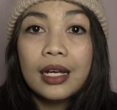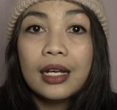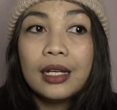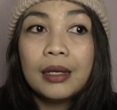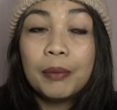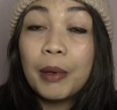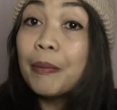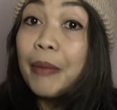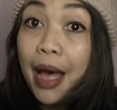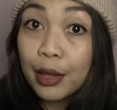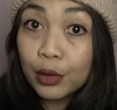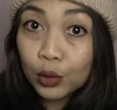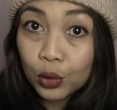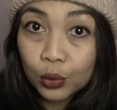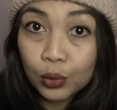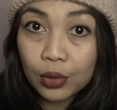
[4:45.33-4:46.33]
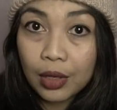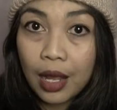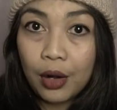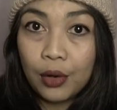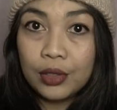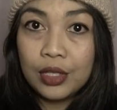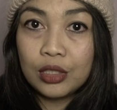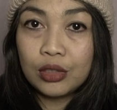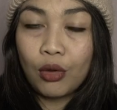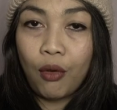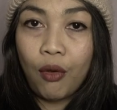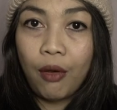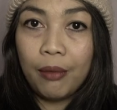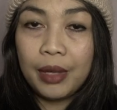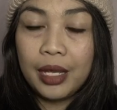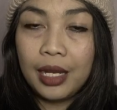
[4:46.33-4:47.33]
eh, pembantu kalau di
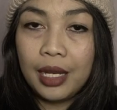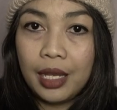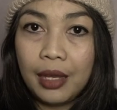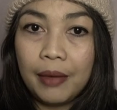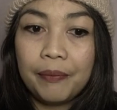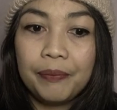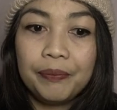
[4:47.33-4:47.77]
Stockholm ini.